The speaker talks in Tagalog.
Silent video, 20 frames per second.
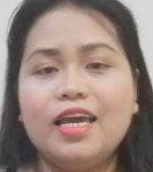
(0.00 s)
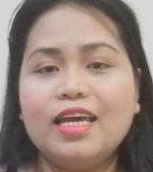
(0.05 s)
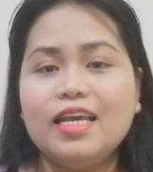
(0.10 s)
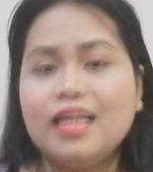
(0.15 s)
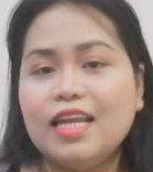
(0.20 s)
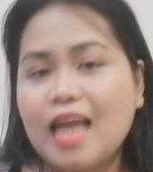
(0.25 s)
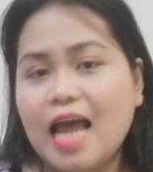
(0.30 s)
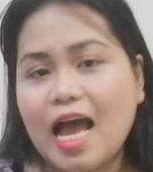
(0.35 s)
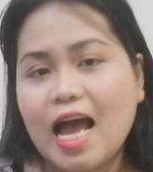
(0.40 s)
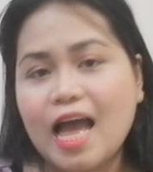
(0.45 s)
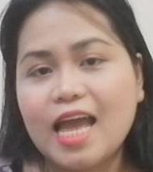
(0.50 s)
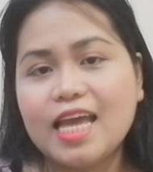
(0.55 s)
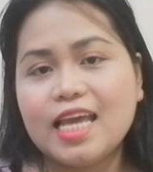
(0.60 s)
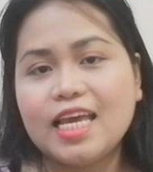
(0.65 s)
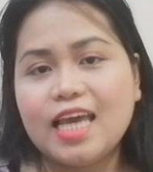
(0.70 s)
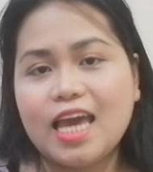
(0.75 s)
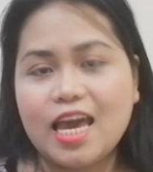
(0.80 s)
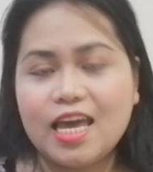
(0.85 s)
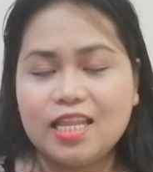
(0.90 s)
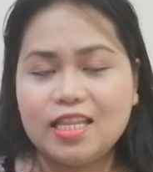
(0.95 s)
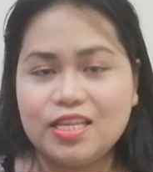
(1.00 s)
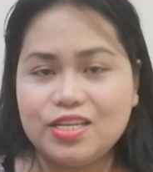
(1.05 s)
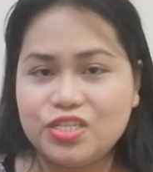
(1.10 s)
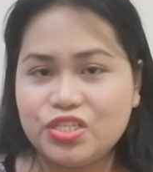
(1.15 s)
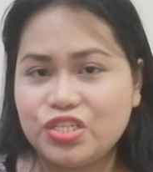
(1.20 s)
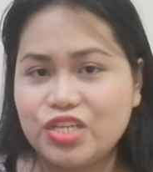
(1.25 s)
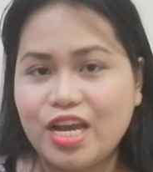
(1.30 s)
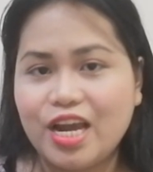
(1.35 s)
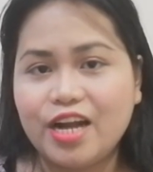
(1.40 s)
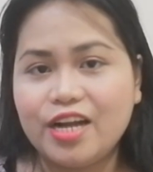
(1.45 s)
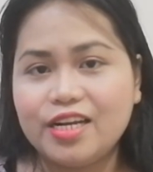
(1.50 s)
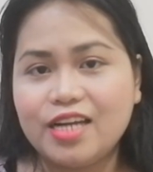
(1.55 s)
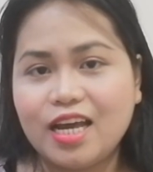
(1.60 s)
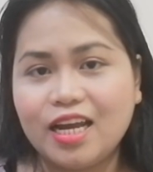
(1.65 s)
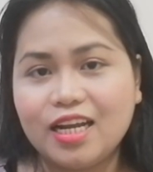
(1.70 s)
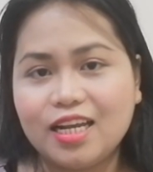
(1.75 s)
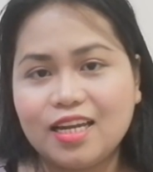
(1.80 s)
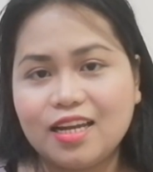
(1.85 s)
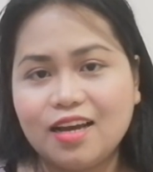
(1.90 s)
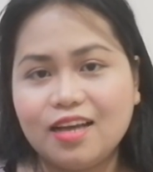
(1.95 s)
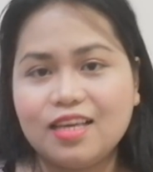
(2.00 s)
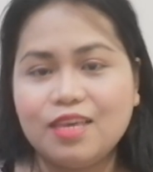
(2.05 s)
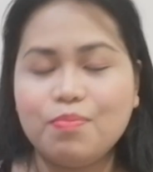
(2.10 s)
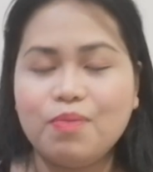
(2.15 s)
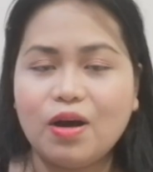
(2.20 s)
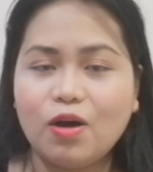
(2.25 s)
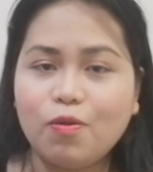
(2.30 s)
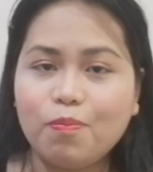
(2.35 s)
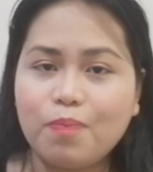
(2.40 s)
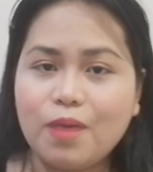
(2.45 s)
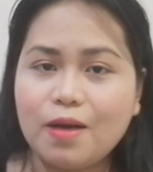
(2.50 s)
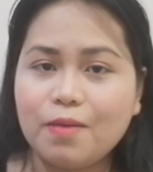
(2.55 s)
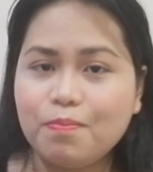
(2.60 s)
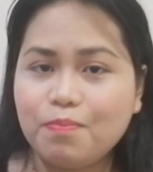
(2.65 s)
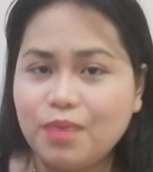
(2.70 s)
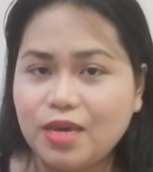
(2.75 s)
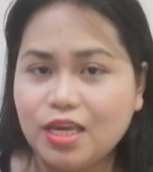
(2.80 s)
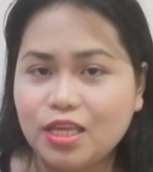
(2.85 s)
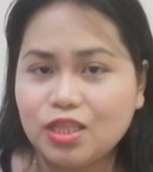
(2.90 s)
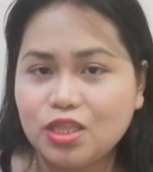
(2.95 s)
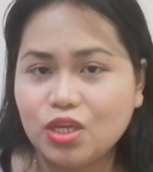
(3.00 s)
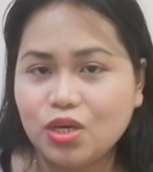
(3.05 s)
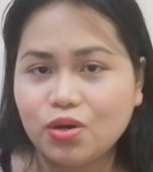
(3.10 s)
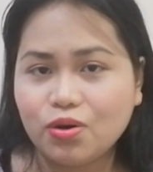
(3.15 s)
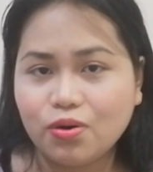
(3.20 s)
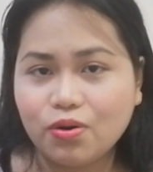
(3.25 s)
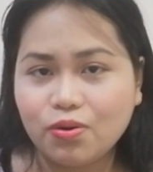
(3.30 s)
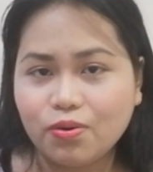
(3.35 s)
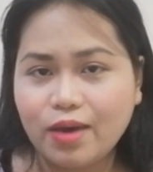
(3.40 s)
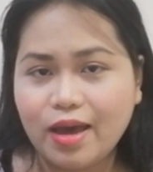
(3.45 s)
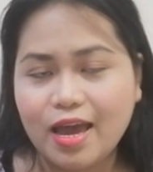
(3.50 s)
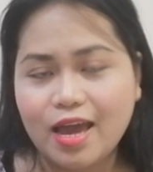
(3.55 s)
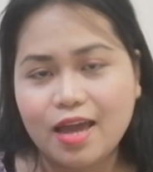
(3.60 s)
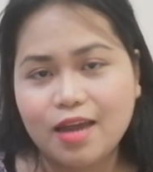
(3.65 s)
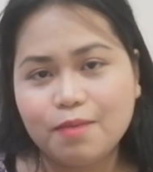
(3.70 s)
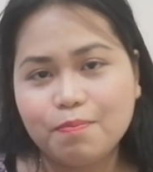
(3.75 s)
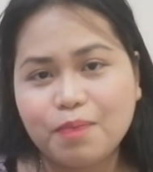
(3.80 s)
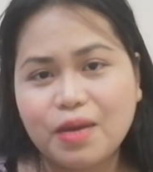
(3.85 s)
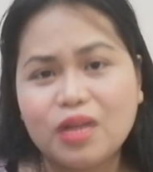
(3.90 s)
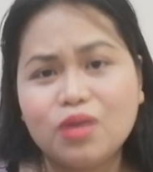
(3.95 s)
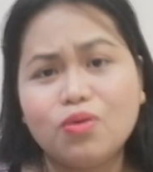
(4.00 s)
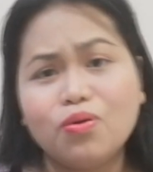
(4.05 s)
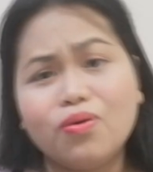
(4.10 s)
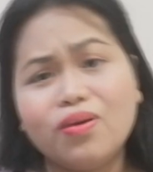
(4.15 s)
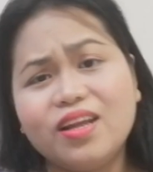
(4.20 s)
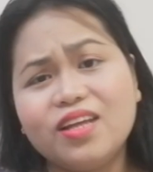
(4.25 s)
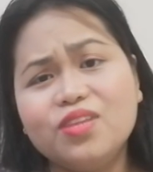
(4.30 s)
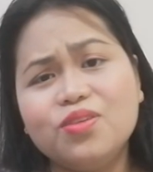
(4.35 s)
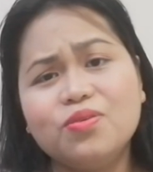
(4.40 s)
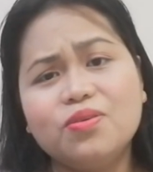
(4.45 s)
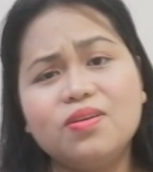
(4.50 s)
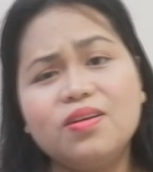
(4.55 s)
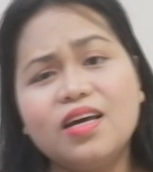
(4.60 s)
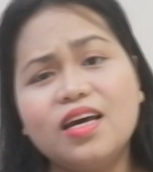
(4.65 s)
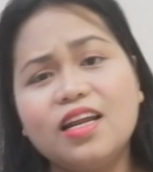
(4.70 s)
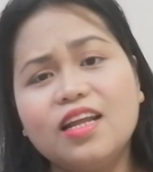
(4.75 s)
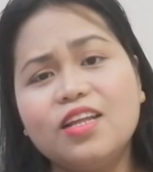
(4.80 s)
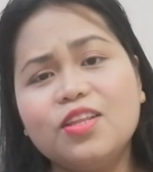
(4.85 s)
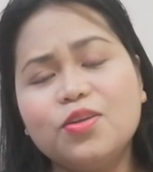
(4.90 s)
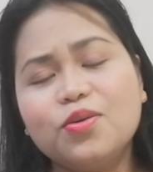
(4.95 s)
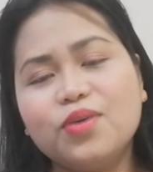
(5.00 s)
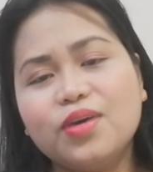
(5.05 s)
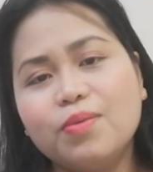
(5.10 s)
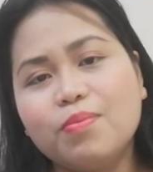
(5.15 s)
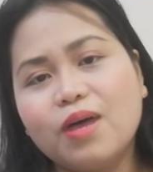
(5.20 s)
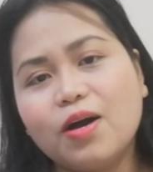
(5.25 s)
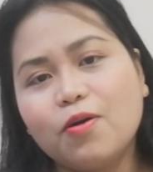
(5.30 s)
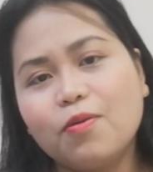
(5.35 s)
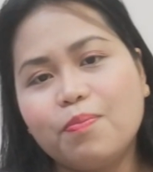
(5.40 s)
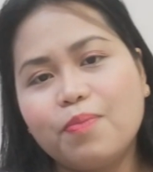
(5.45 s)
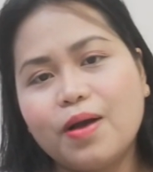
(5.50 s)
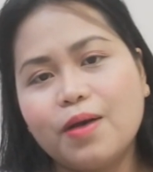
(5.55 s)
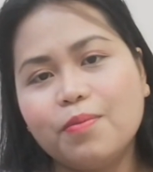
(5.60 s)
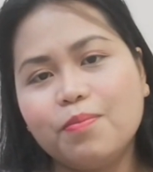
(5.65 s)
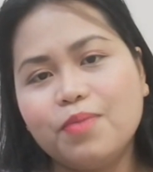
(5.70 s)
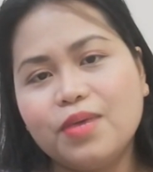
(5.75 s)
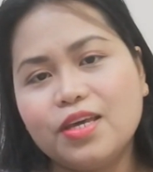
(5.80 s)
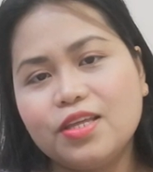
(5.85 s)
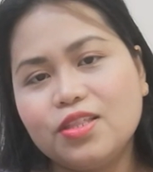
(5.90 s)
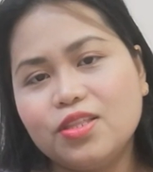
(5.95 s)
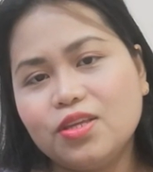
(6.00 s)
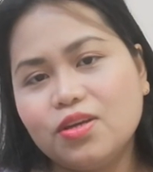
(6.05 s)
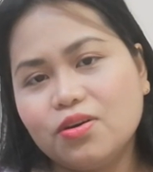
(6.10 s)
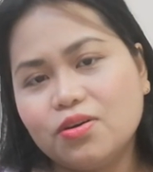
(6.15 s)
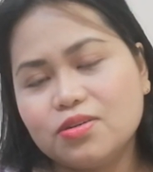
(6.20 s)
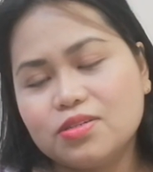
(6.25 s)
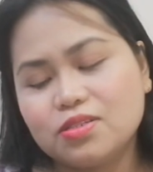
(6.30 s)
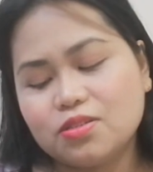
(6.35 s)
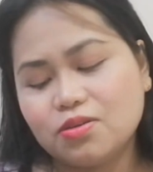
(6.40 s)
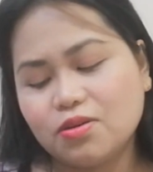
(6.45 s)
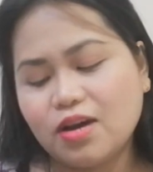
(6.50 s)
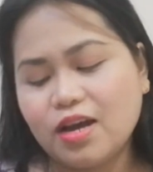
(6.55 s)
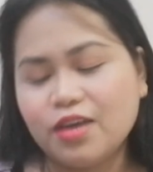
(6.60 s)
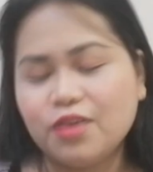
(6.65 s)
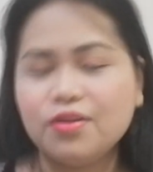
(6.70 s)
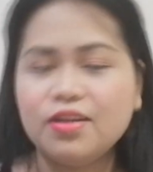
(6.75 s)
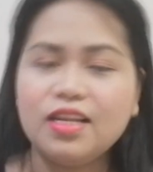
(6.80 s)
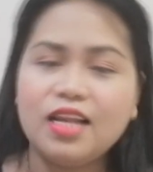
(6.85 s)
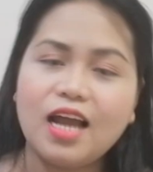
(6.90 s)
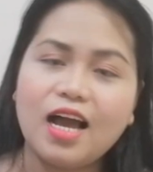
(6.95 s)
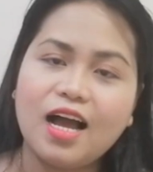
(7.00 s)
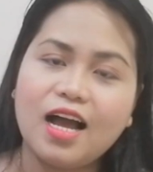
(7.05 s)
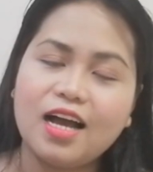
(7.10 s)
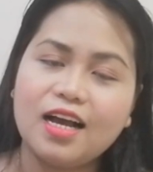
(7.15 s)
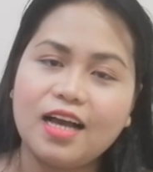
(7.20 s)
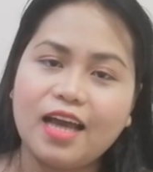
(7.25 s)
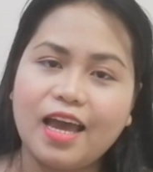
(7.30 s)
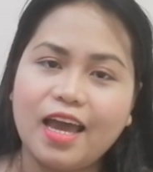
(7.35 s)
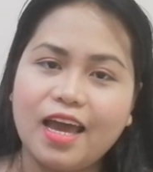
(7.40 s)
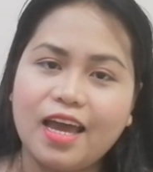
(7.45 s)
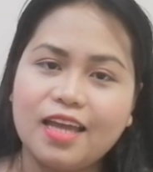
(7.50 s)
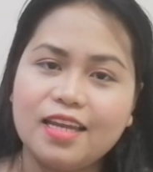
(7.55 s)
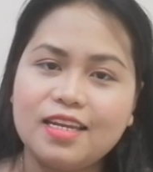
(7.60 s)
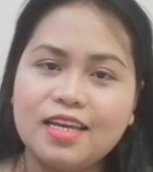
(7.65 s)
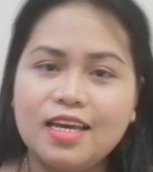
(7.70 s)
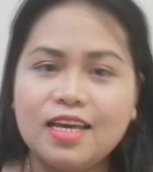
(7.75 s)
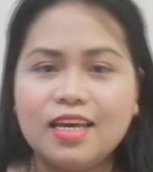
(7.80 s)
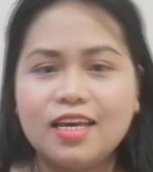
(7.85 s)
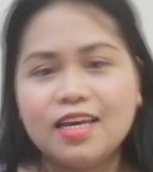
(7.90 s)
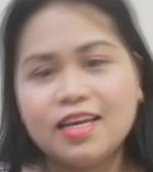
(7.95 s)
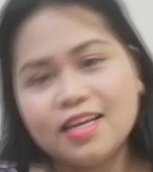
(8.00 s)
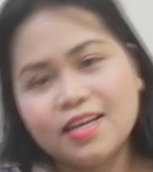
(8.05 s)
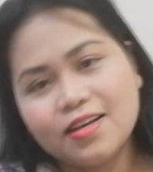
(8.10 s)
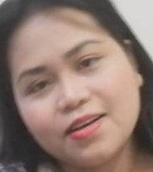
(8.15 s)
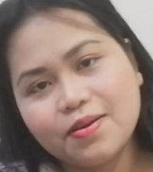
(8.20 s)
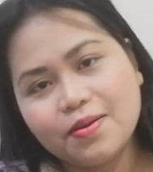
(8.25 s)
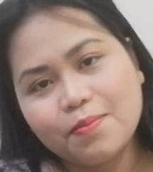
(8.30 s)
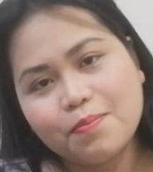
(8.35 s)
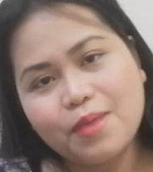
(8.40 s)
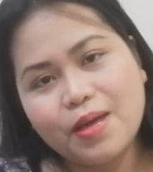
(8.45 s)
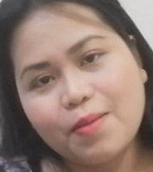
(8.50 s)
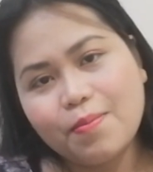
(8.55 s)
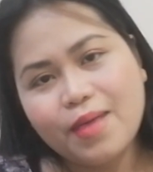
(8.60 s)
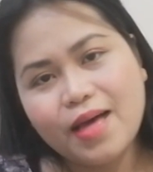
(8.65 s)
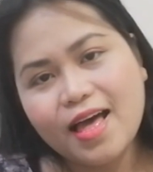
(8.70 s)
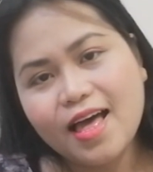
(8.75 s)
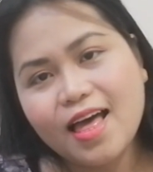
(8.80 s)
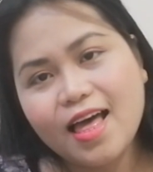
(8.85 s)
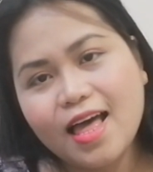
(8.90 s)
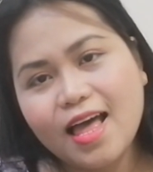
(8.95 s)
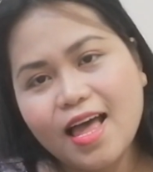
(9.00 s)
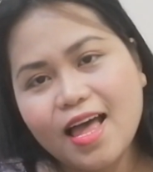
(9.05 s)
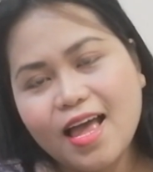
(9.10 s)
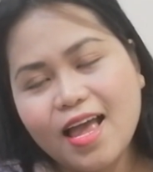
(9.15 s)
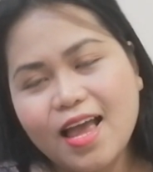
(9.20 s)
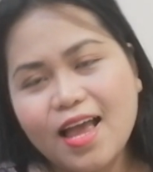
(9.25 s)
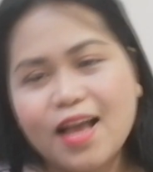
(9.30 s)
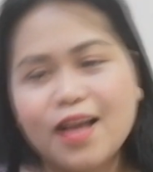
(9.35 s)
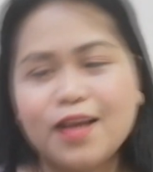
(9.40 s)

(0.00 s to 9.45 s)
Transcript: i-like and i-share na rin ang iba ko pang video and panoorin nyo na rin yung iba ko pang video so ayun lang and bye bye